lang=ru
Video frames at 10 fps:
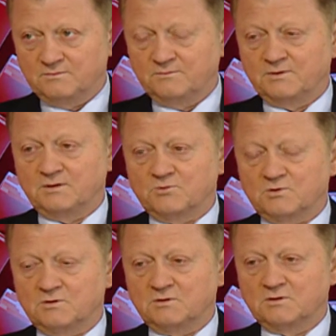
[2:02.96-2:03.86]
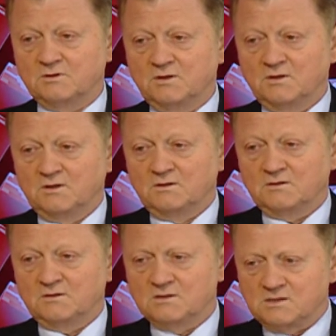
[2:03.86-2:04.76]
потому что
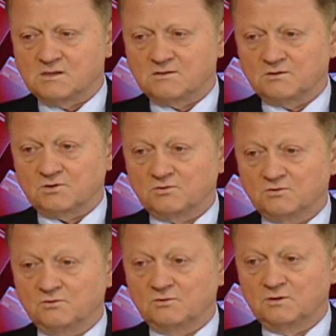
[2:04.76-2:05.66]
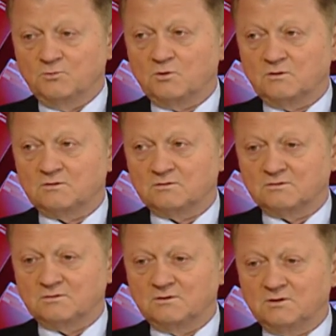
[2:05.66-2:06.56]
Естественно, что он не мог э,